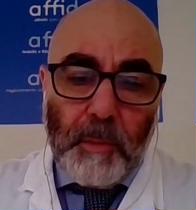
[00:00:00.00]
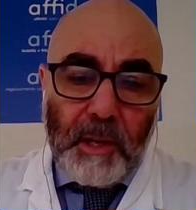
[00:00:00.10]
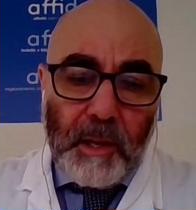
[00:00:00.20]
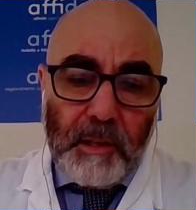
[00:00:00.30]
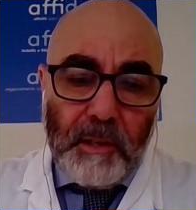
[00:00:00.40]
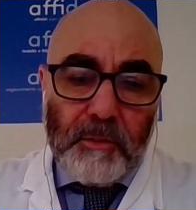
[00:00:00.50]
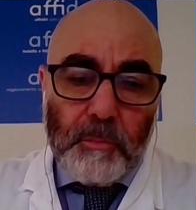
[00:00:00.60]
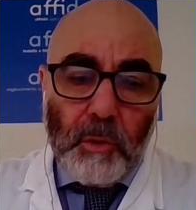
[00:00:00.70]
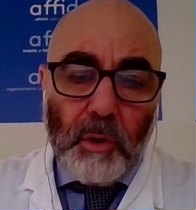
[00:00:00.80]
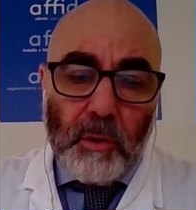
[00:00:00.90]

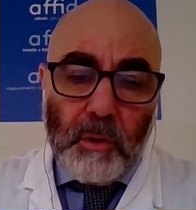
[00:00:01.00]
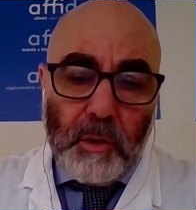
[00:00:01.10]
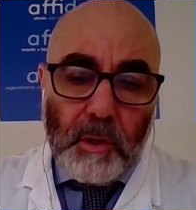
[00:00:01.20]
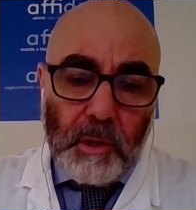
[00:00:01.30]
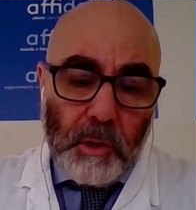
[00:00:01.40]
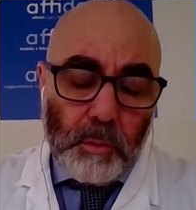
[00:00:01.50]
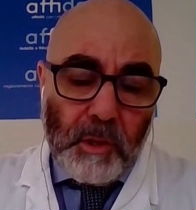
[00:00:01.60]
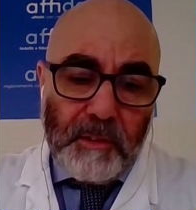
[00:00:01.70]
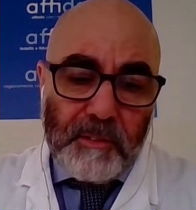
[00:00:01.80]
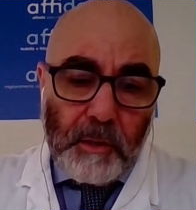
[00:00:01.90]
meccanismo che
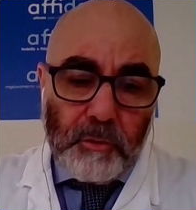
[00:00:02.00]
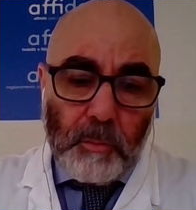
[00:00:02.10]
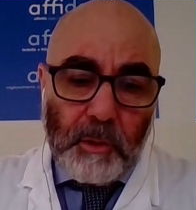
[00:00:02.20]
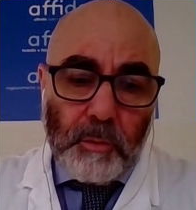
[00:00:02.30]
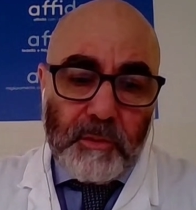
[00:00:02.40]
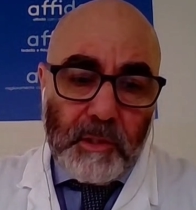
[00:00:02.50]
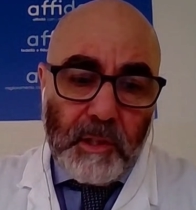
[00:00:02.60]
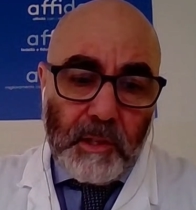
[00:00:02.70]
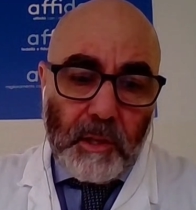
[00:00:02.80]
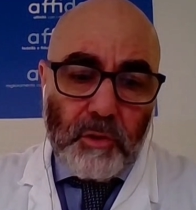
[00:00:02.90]
utilizza la
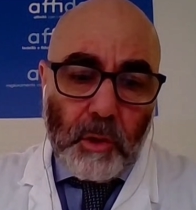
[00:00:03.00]
somatostatina,